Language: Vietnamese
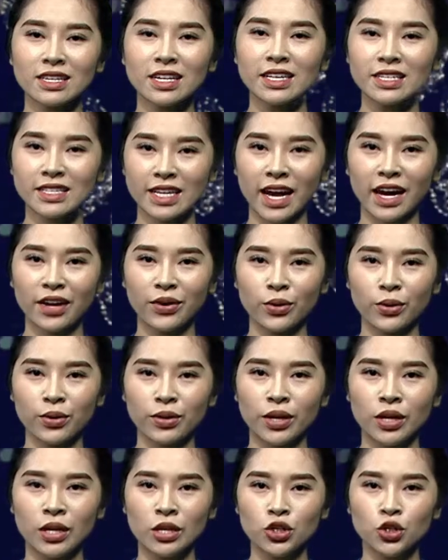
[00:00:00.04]
Tại Hà
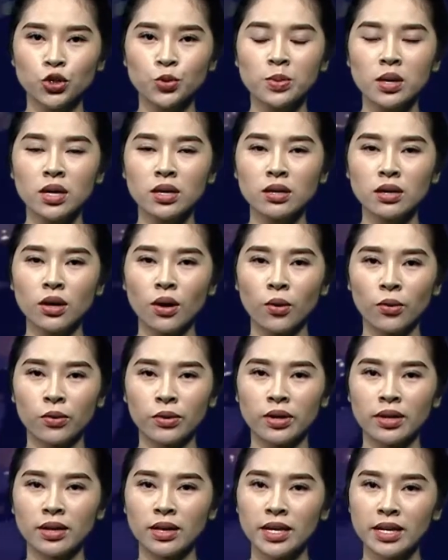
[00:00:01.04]
Nội, Trung ương
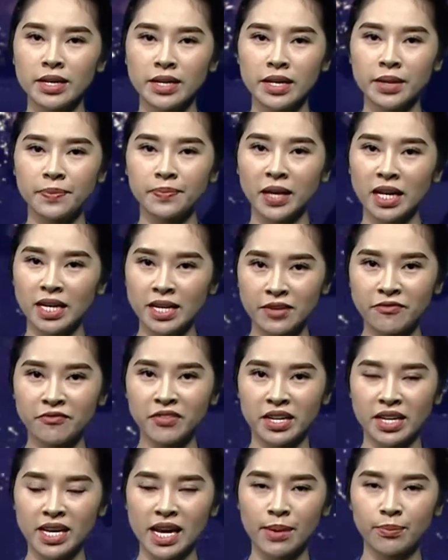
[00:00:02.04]
Hội Liên hiệp Thanh niên
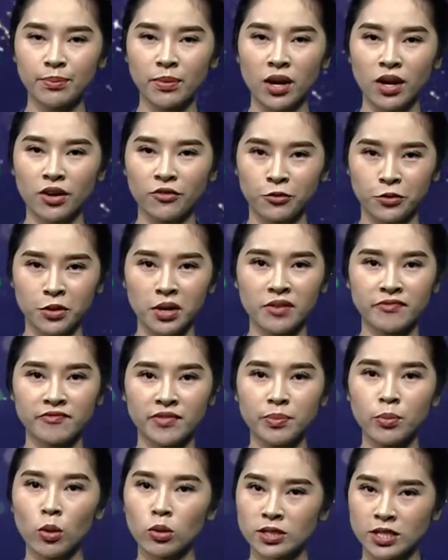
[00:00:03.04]
Việt Nam phối hợp
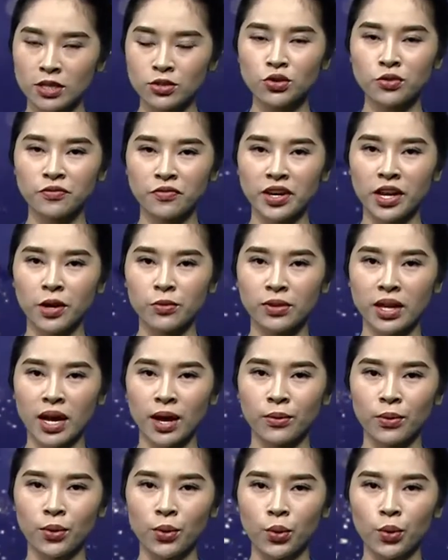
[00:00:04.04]
với Bộ Giáo dục và Đào
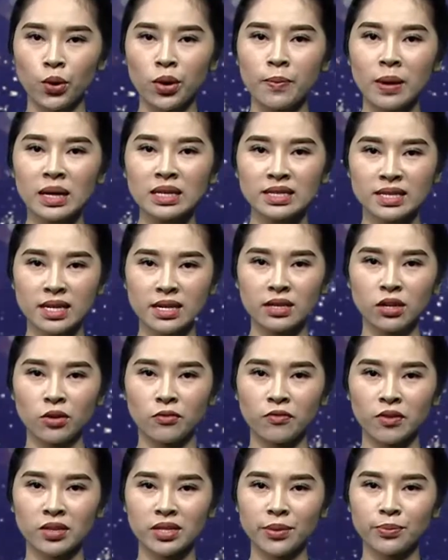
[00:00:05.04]
tạo, Ủy ban Dân
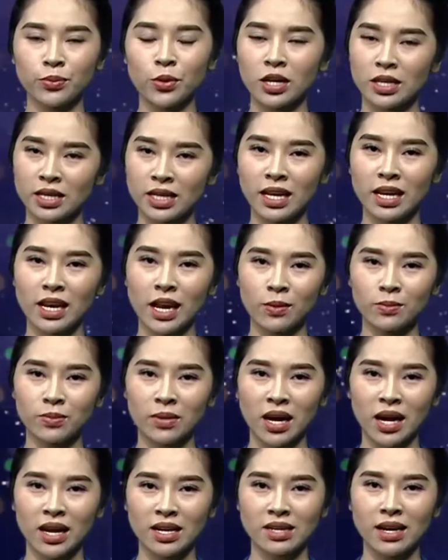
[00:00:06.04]
tộc và Tập đoàn Thiên Long
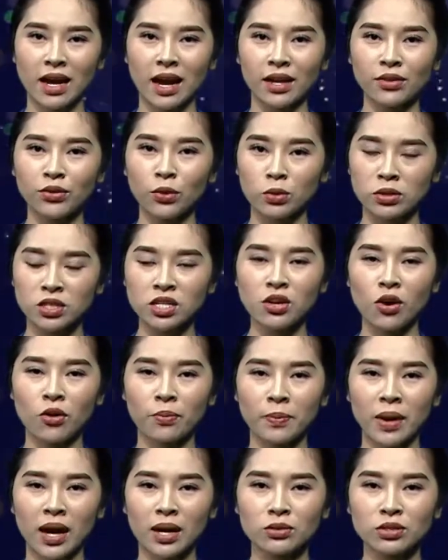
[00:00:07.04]
đã tổ chức
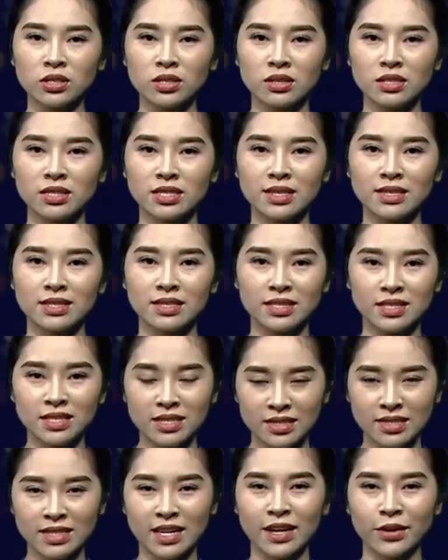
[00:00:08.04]
họp báo chương trình
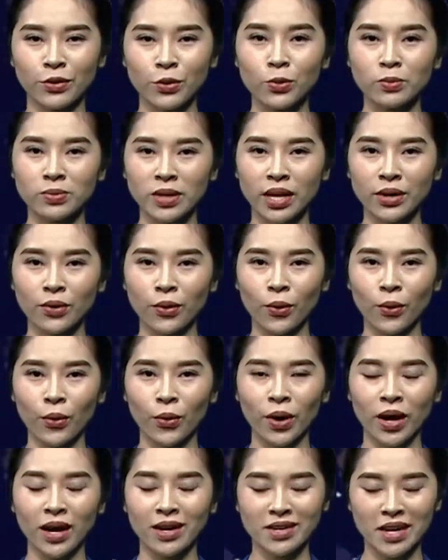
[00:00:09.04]
Chia sẻ cùng Thầy Cô
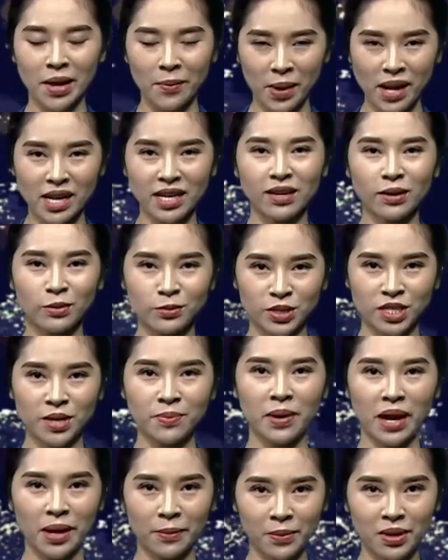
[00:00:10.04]
năm
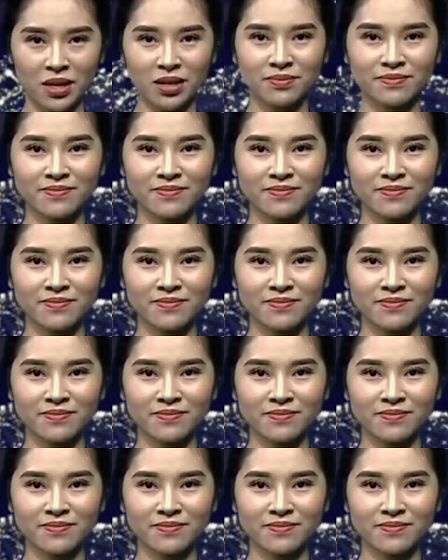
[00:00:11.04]
2020.